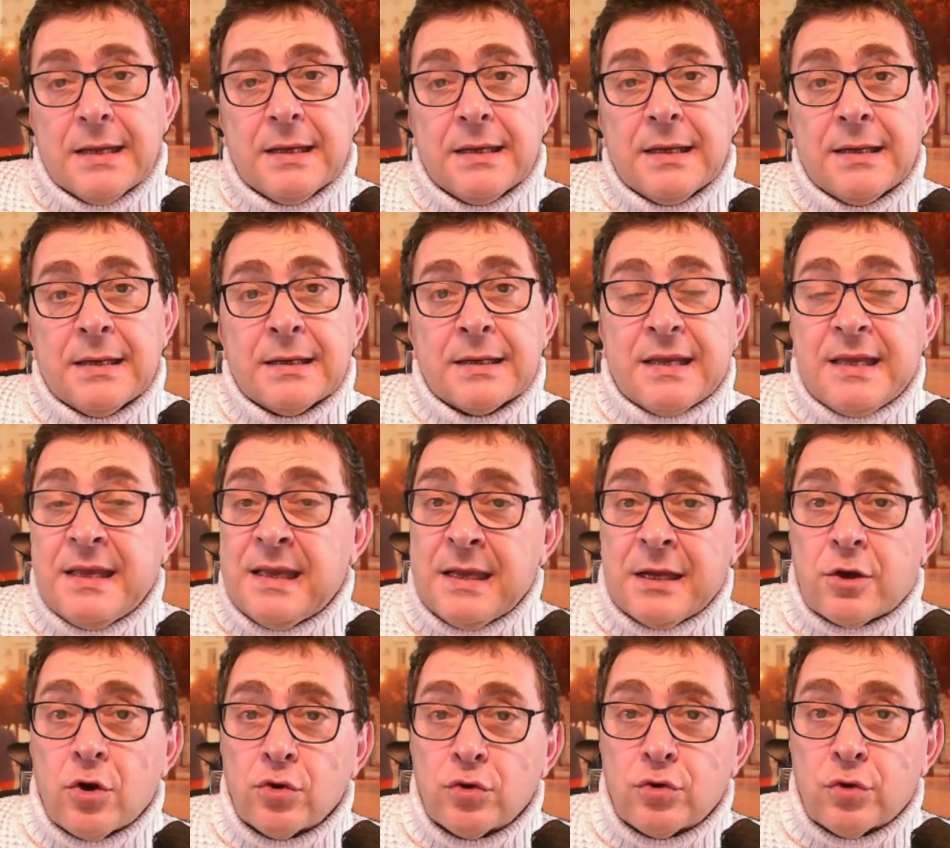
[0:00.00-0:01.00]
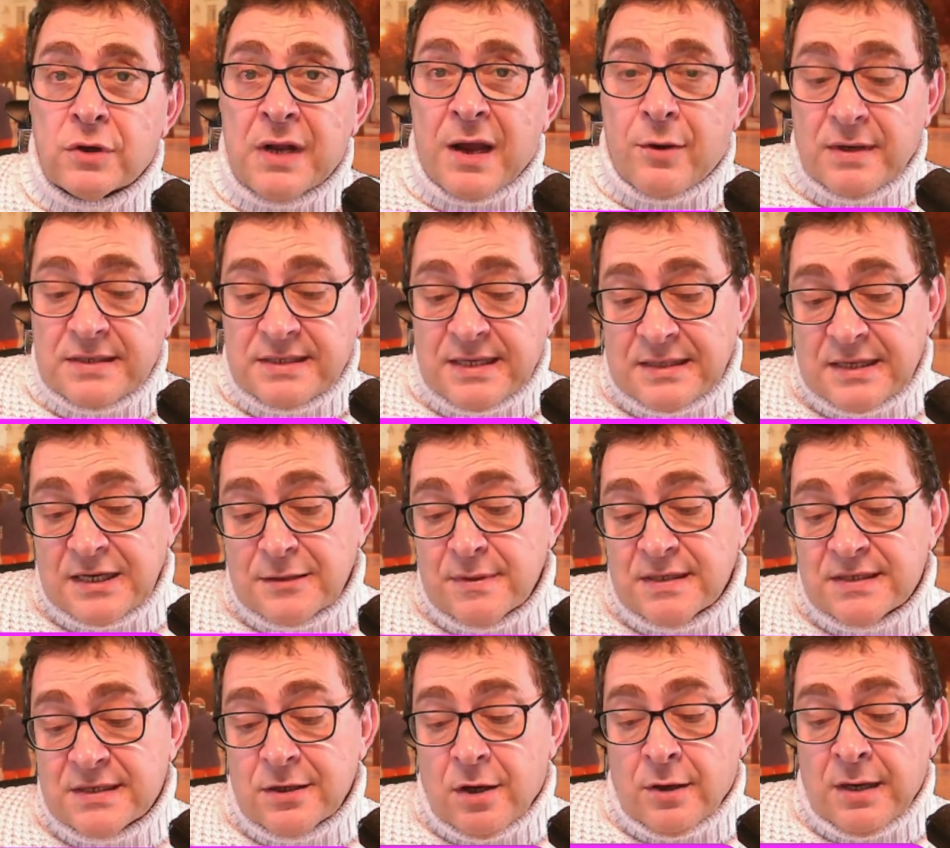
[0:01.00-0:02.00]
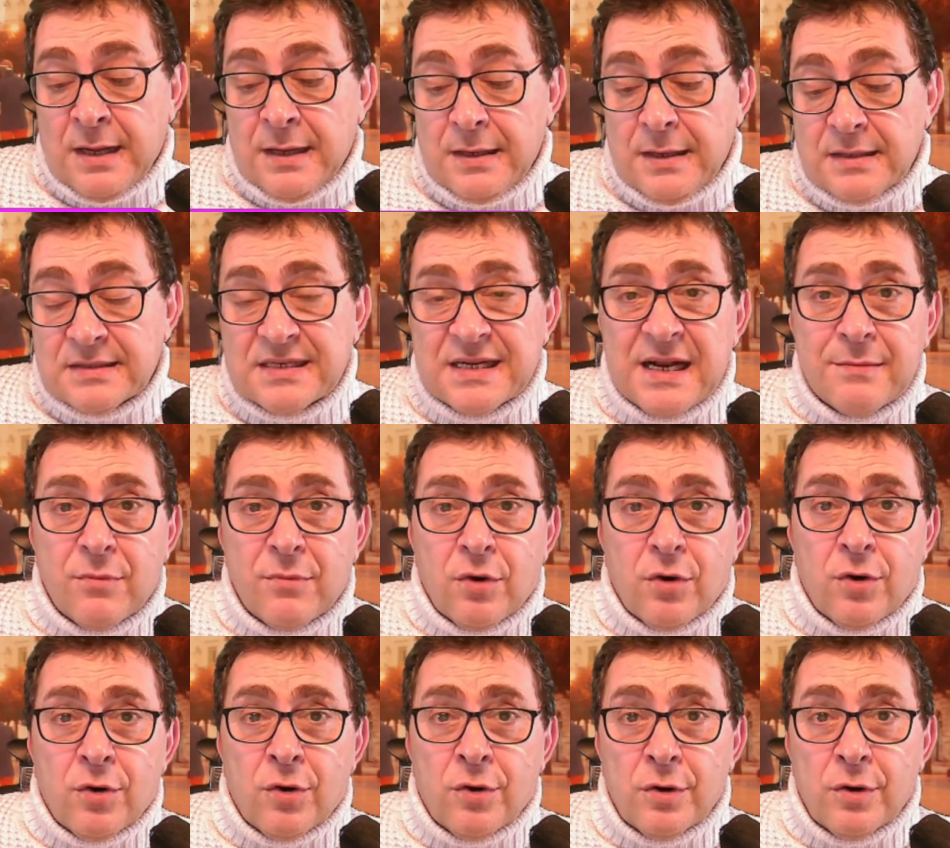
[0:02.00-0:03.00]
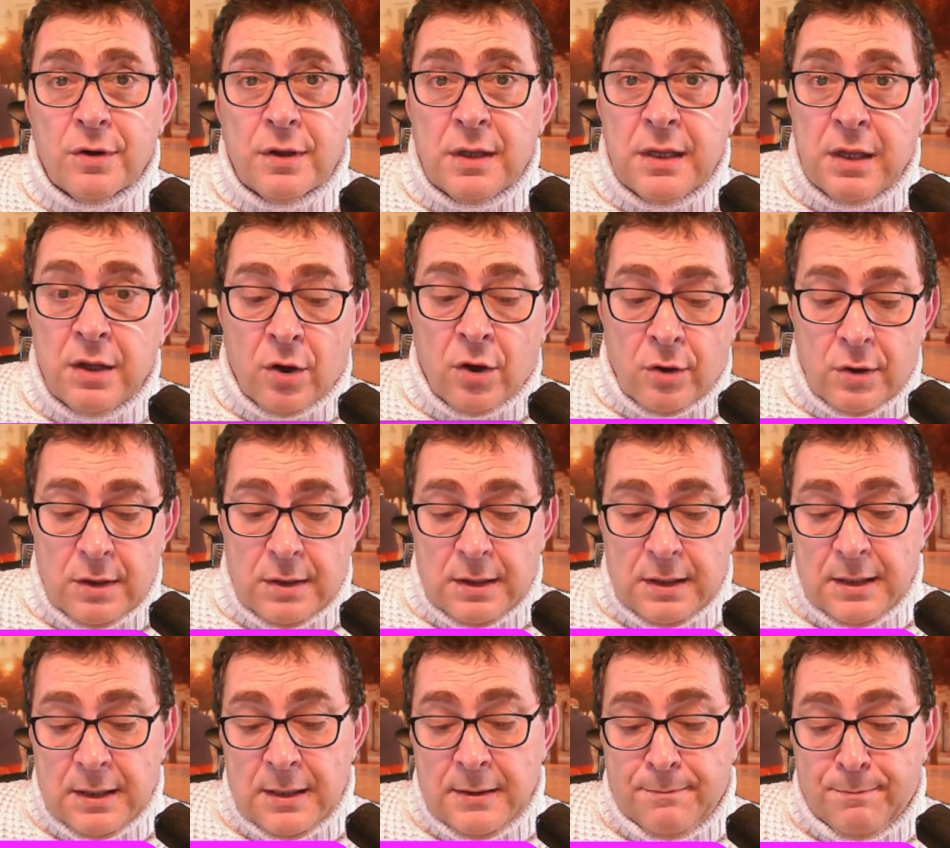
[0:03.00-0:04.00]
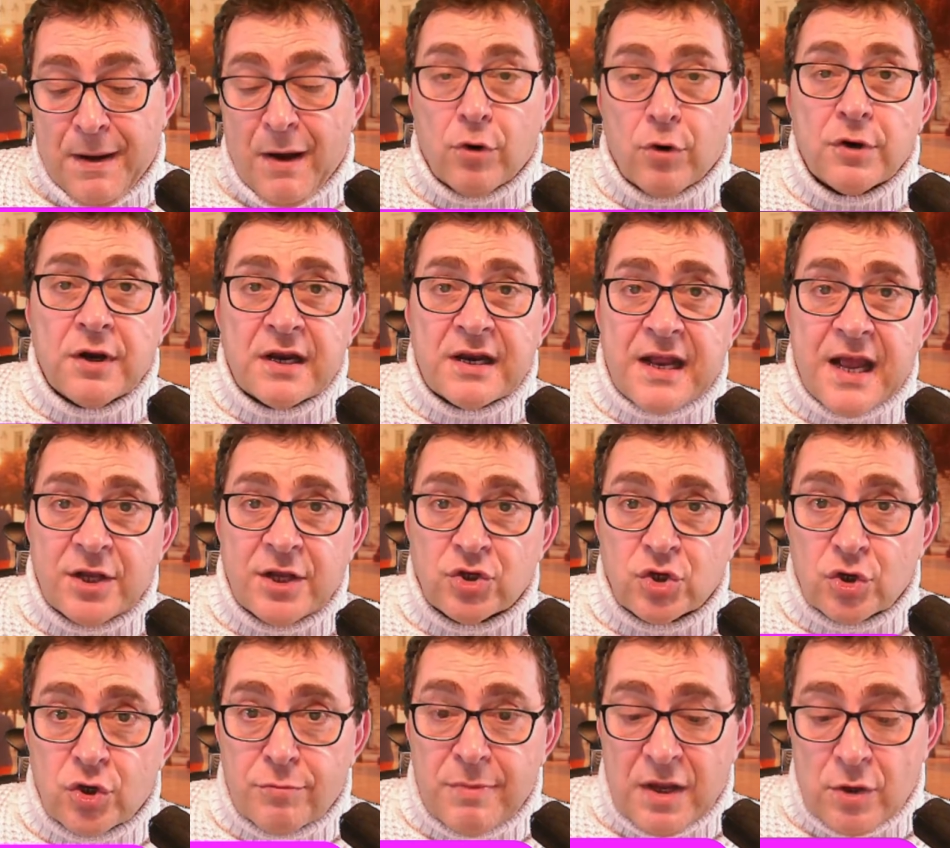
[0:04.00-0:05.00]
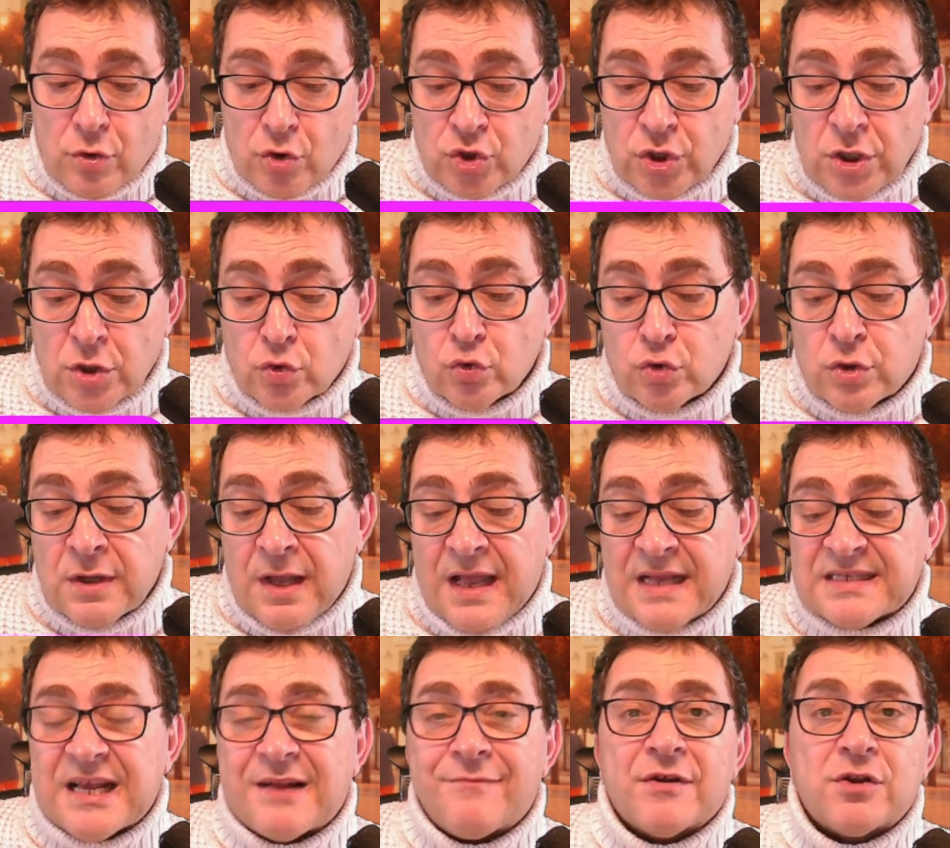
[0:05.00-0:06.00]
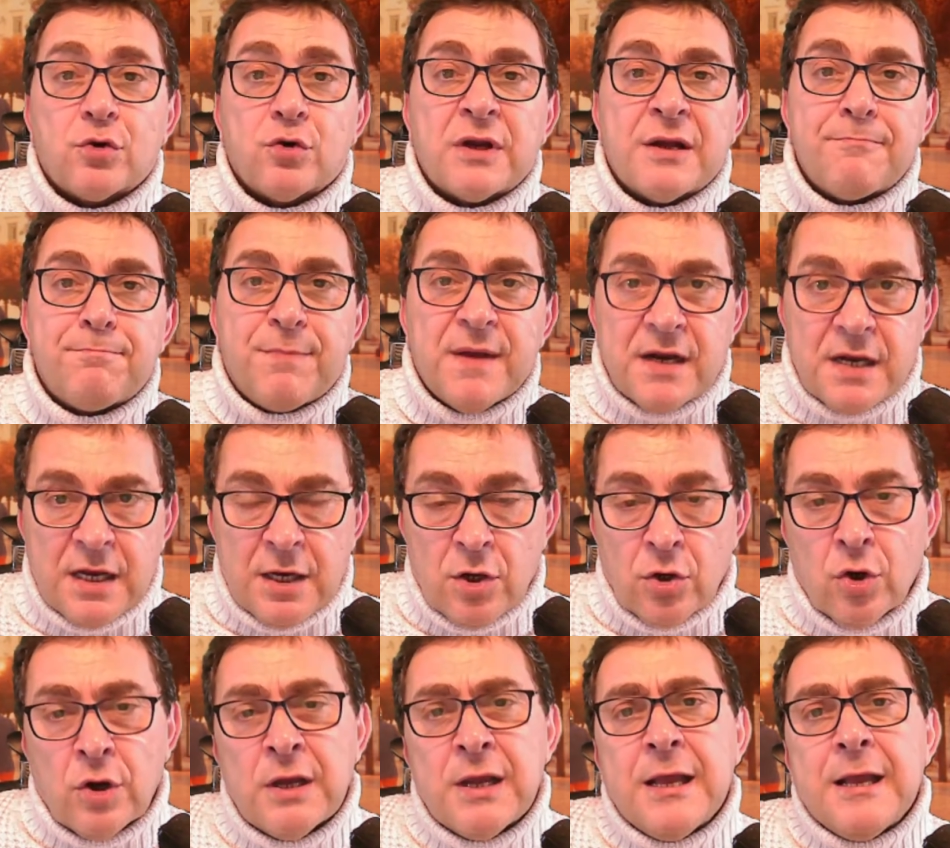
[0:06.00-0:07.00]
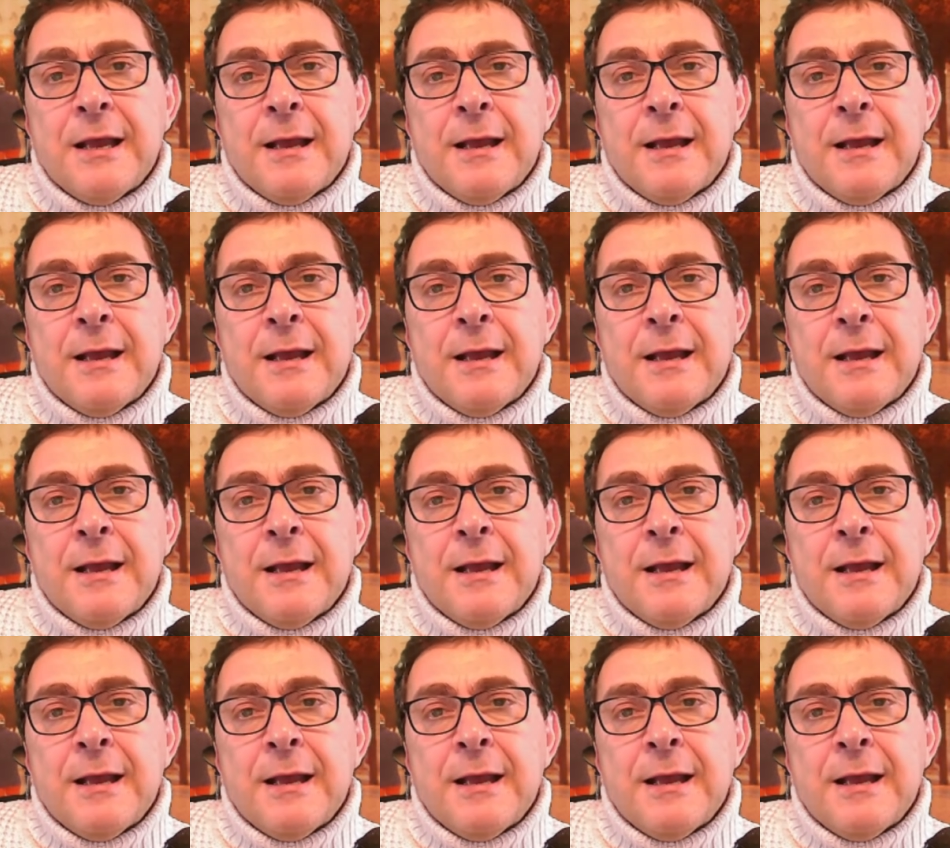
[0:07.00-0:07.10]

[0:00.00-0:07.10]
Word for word: Eh, chi condurrà questa trasmissione saremo io, eh, Paolo D'Arcangelo, che ormai conoscete tutti, e Salvatore Perillo.